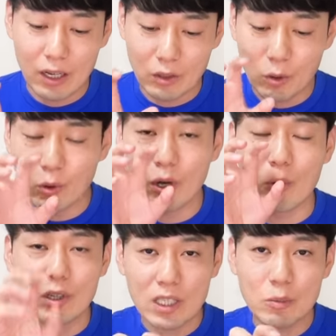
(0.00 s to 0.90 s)
あの容量
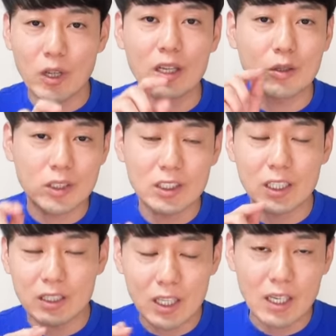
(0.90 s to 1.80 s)
が大きいものはいっこずつ
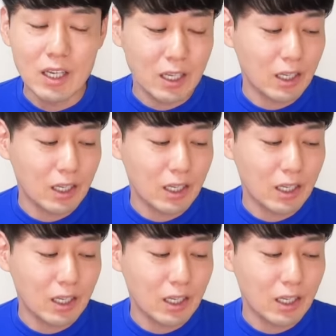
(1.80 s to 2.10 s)
やって、